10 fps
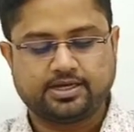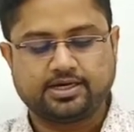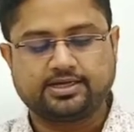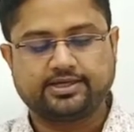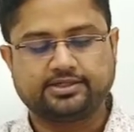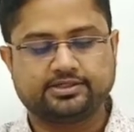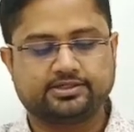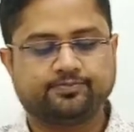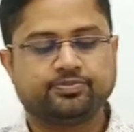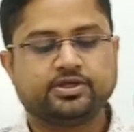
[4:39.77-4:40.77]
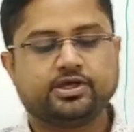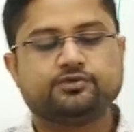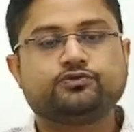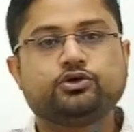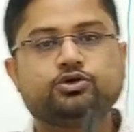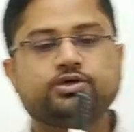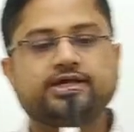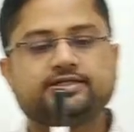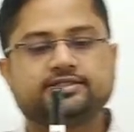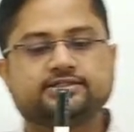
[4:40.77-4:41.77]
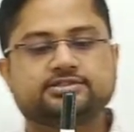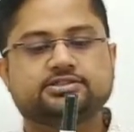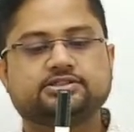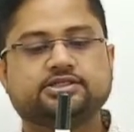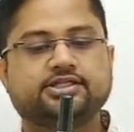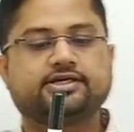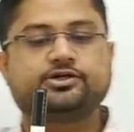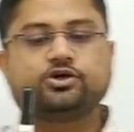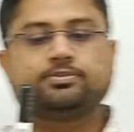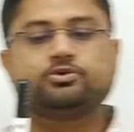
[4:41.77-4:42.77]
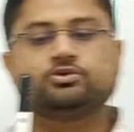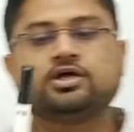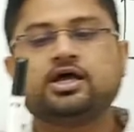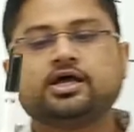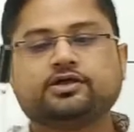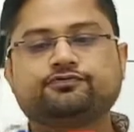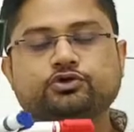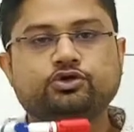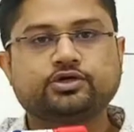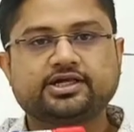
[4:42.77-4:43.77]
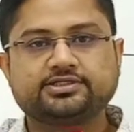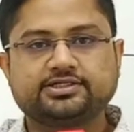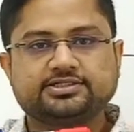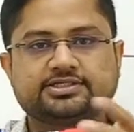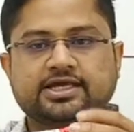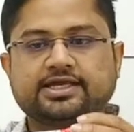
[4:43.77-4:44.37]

आ रहा है कि नहीं इफ़ यू लुक एट दिस ये देख रहे हो आप लोग इफ़ यू लुक एट दिस